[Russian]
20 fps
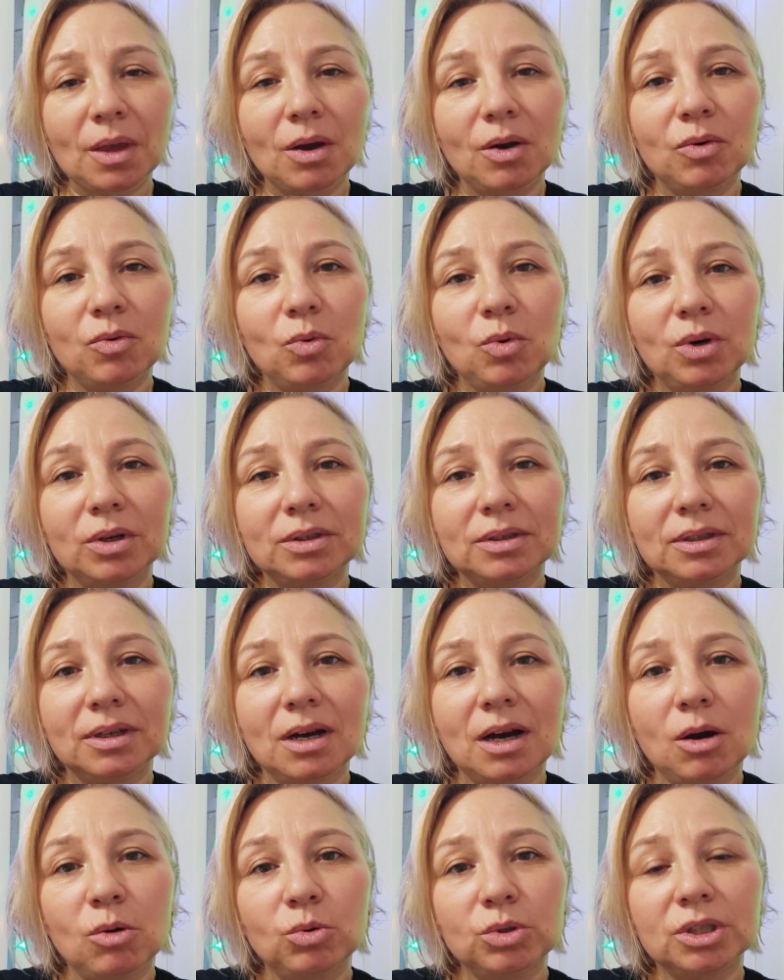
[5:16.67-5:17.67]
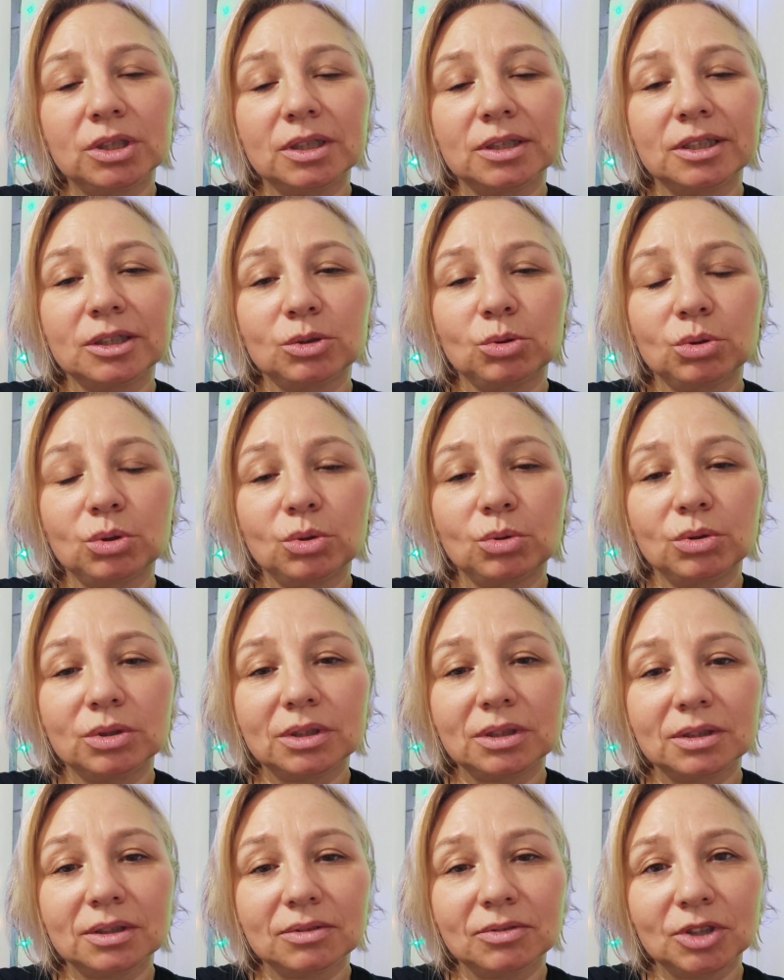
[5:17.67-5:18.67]
Вот. А уже если кто-то
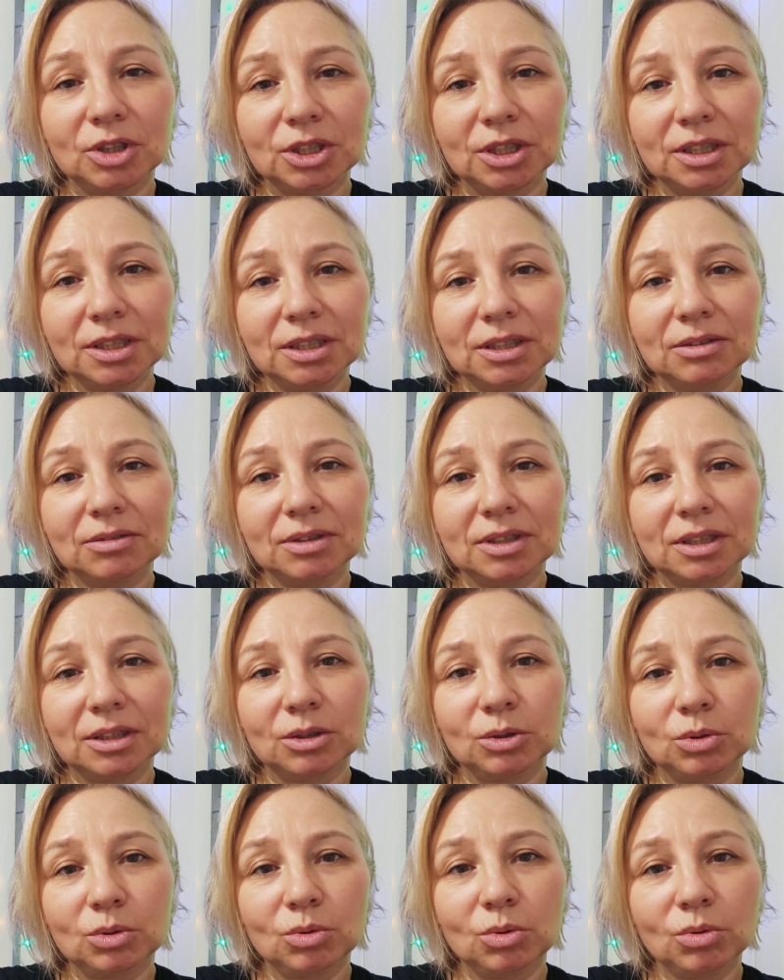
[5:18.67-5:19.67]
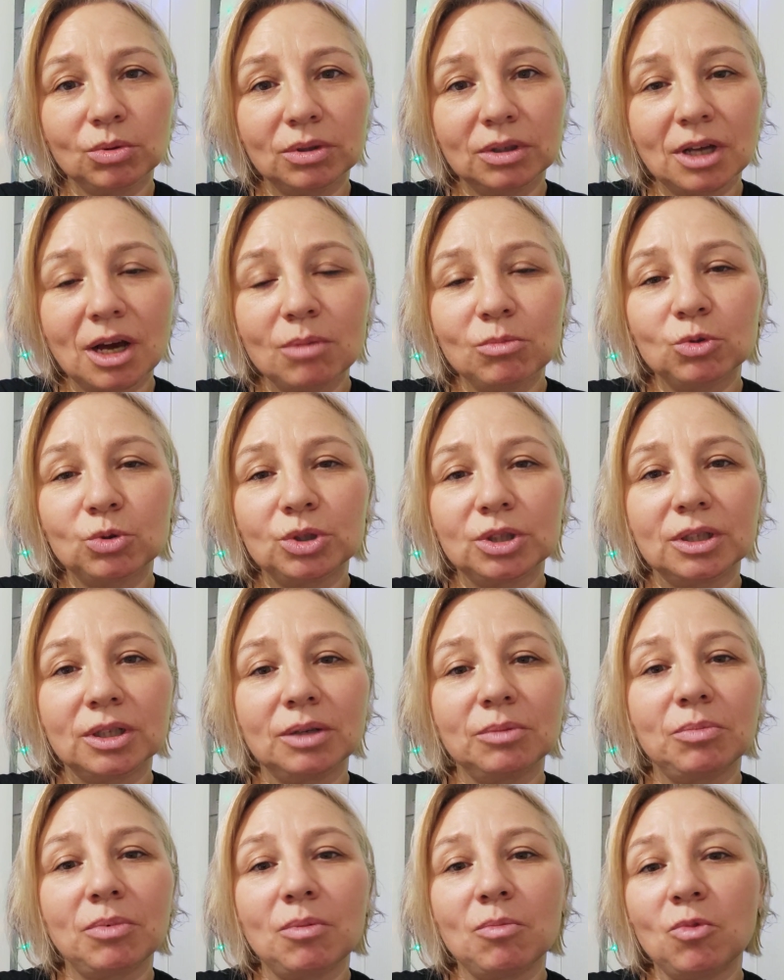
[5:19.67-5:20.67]
хочет совершенствоваться, то там
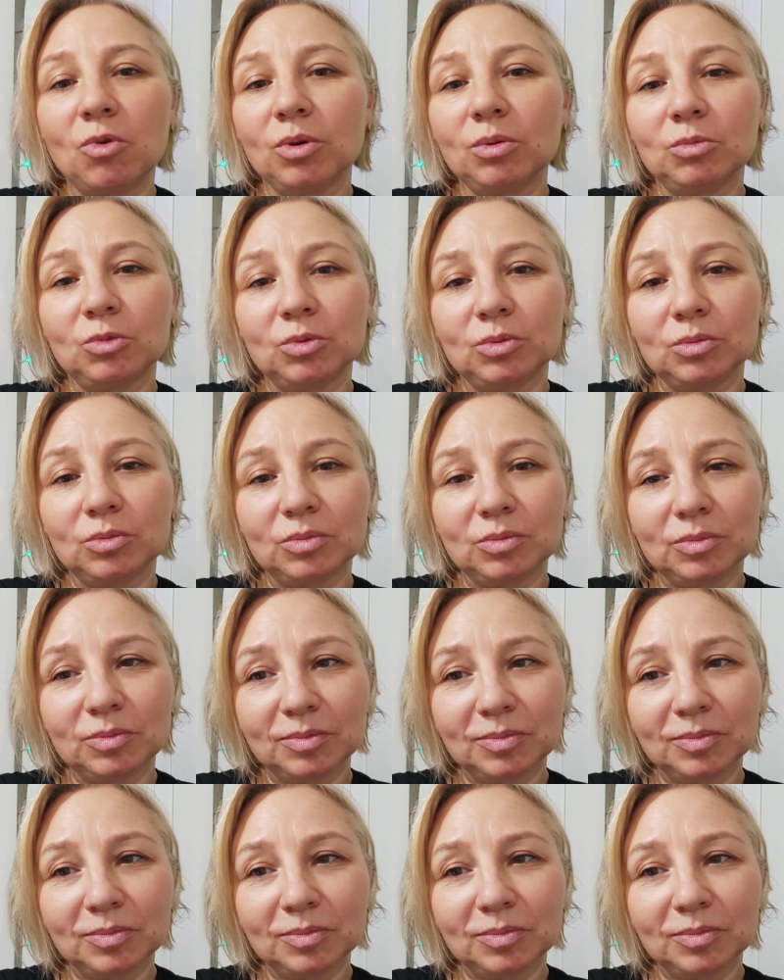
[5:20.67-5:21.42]
уже, по-моему,